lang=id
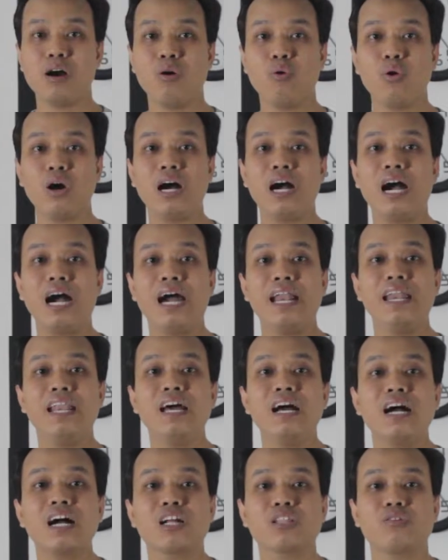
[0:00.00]
bahwa
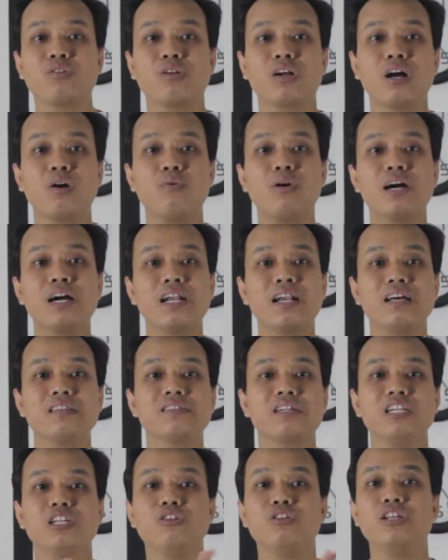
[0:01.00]
ada aktor kawakan
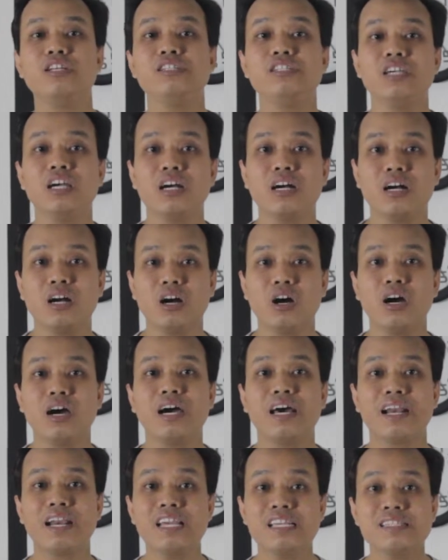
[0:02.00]
asal Indonesia,
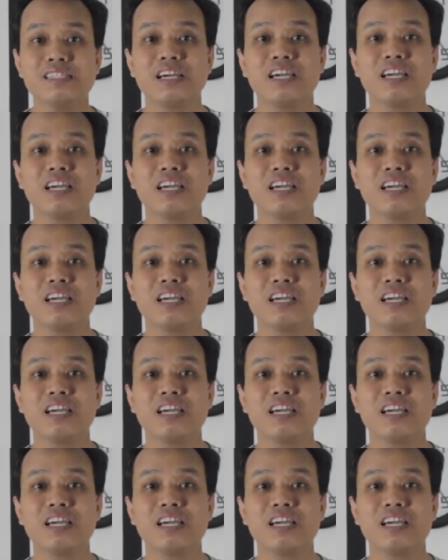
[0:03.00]
Ray